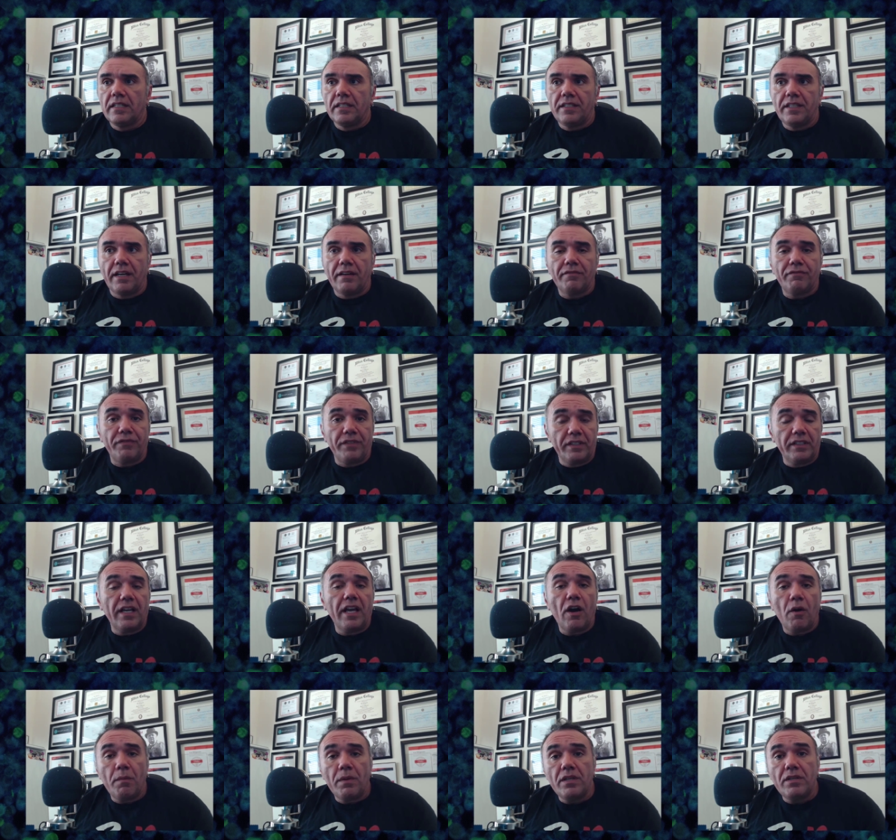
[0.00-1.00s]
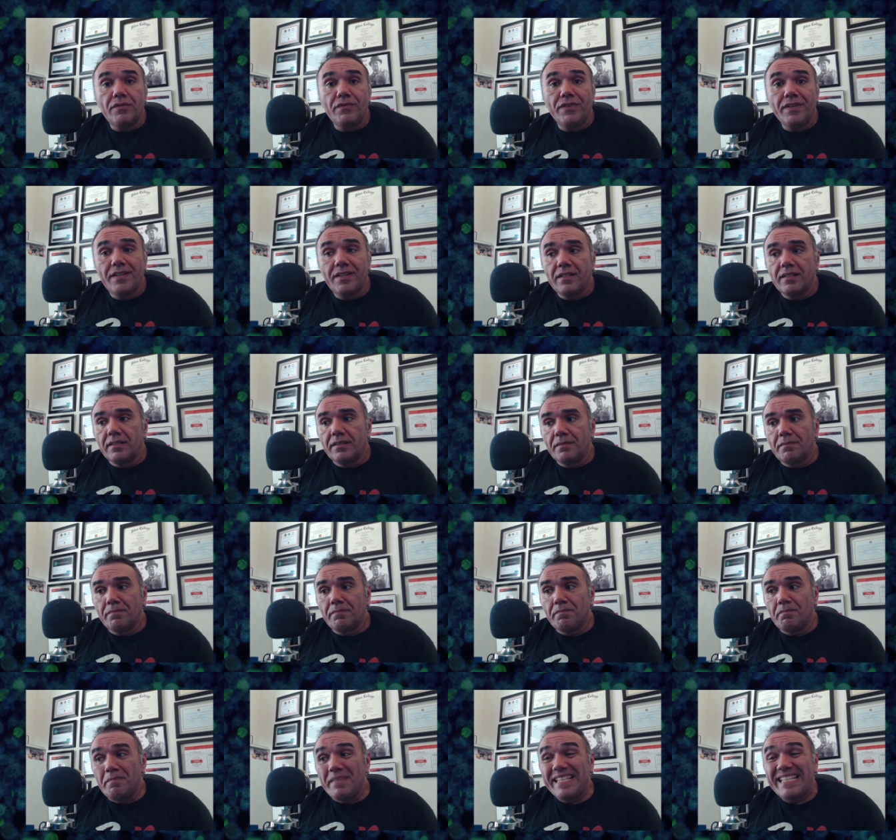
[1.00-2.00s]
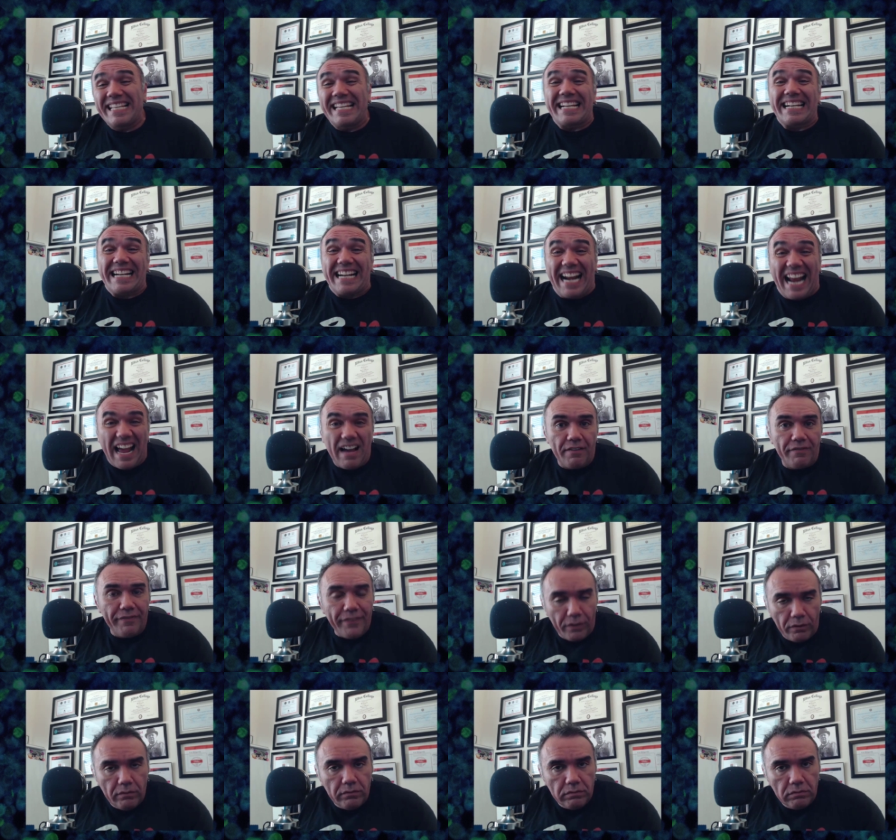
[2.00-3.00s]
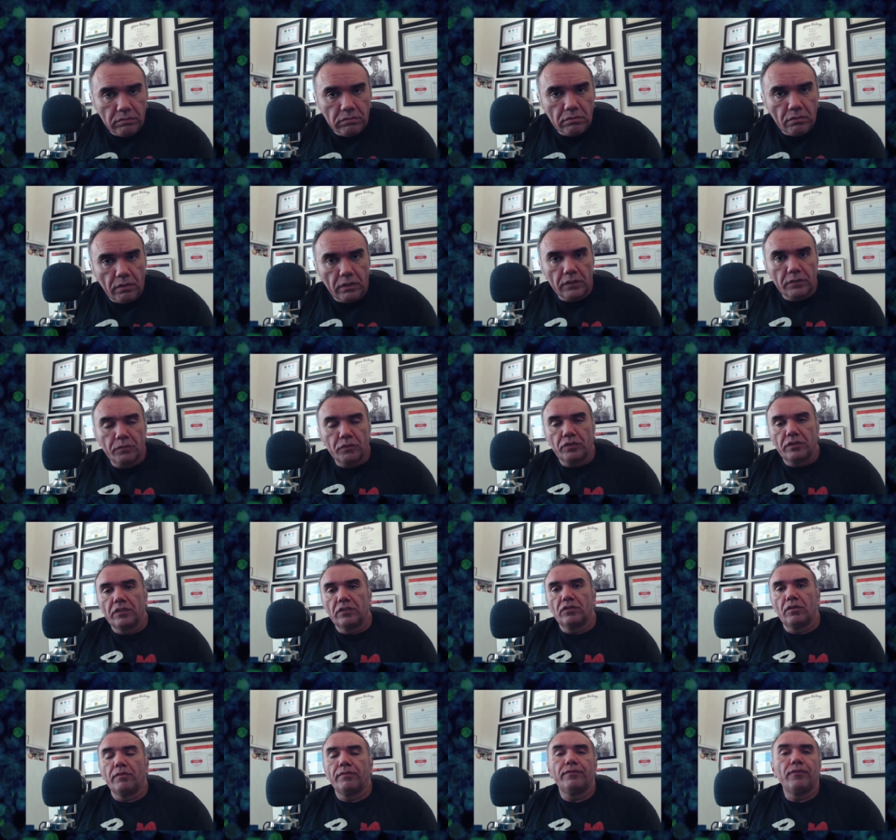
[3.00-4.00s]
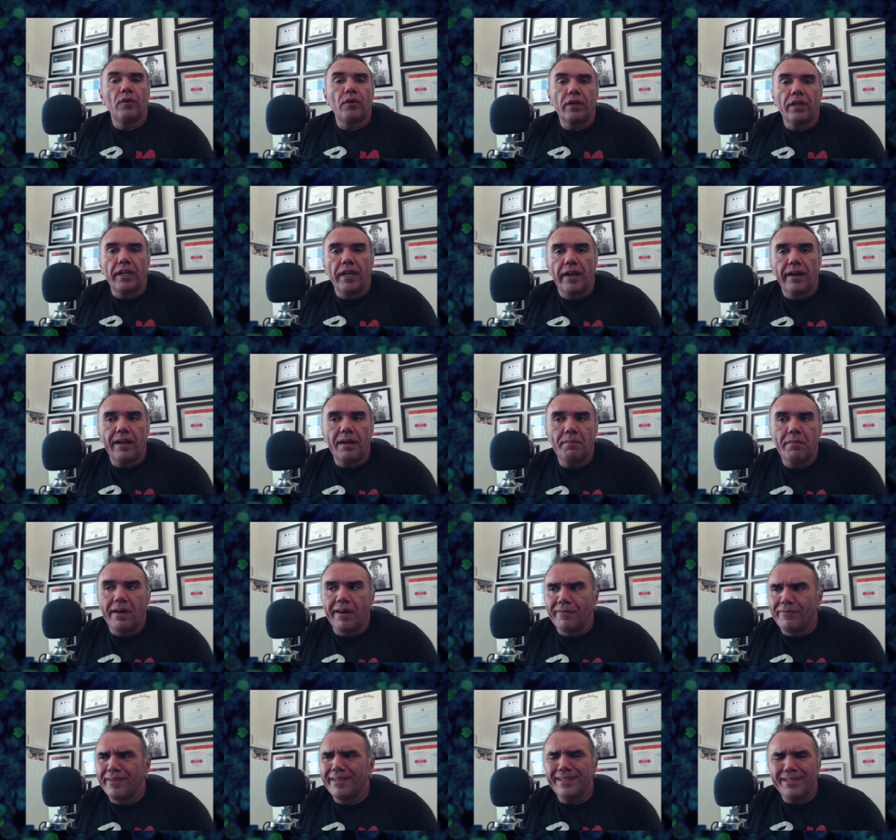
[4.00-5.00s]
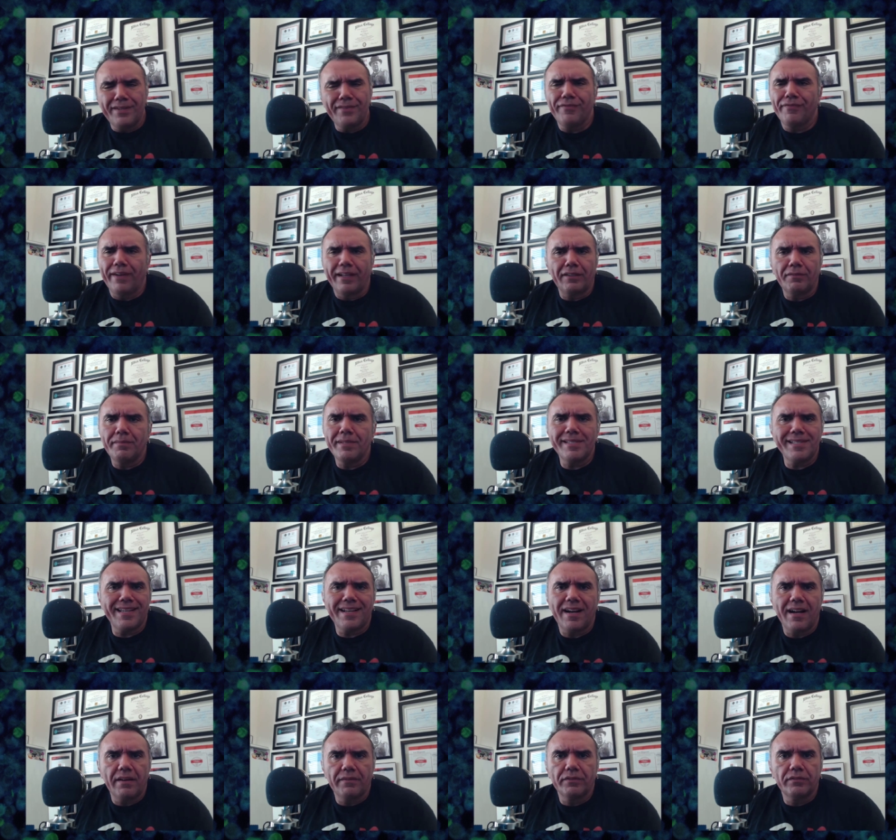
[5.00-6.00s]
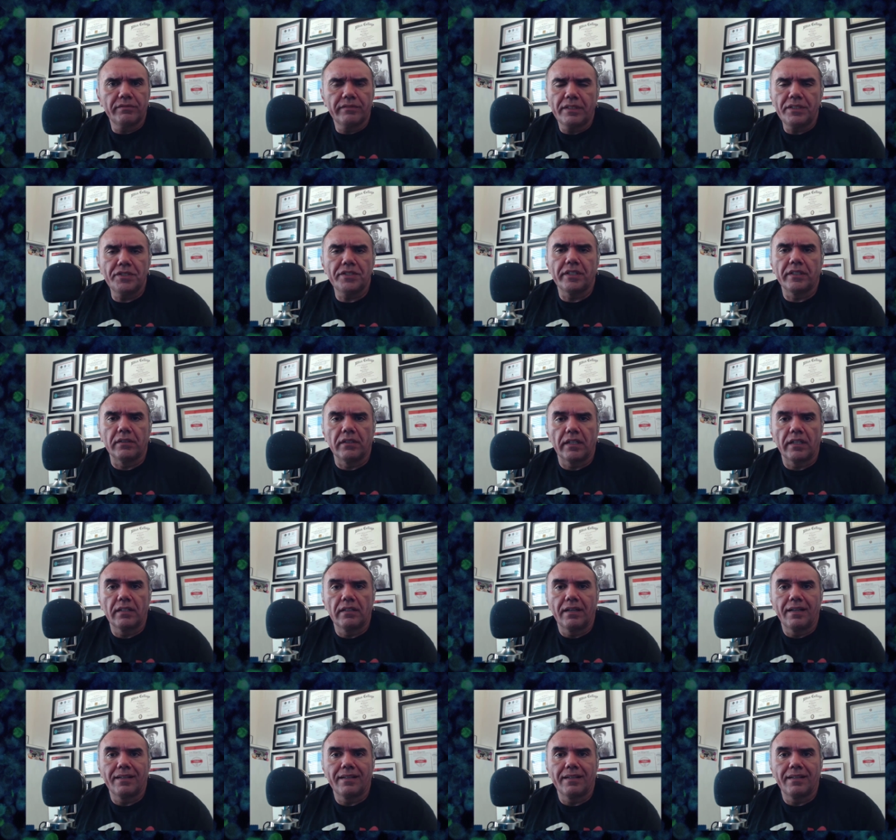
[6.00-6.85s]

E a vida realmente fica miserável quando você só foca em reclamar. Fica de fato miserável, não tem jeito.